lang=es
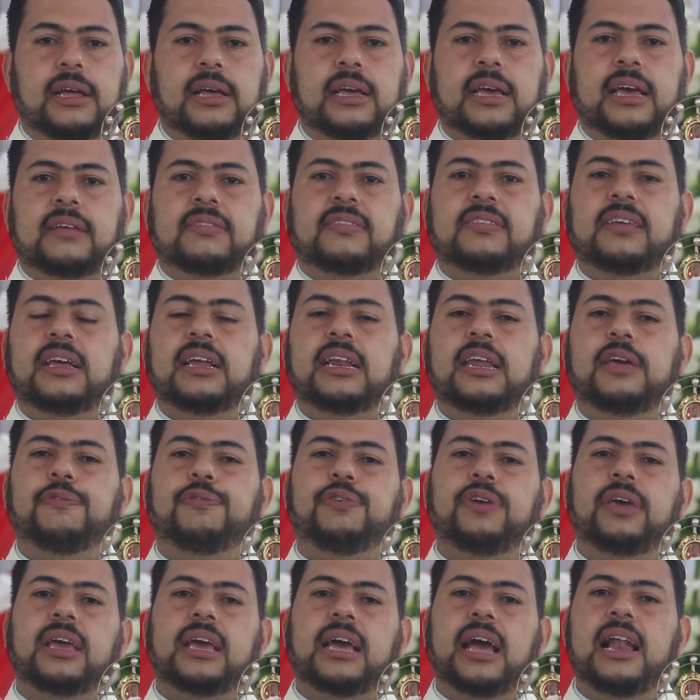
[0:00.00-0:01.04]
que
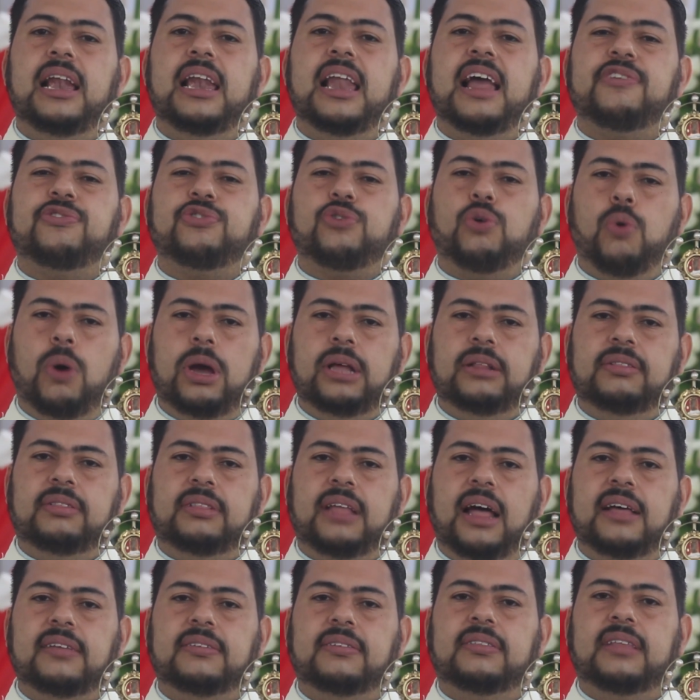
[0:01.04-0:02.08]
significan las
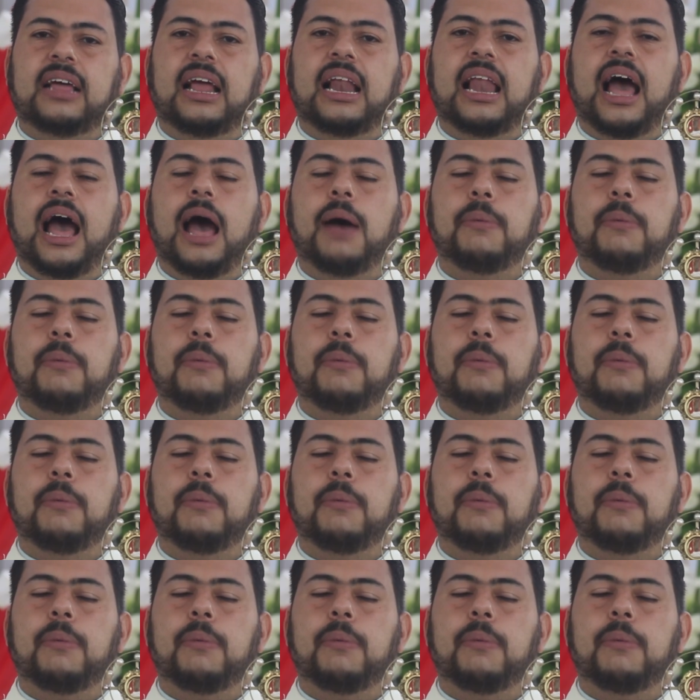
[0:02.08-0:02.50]
cuentas de las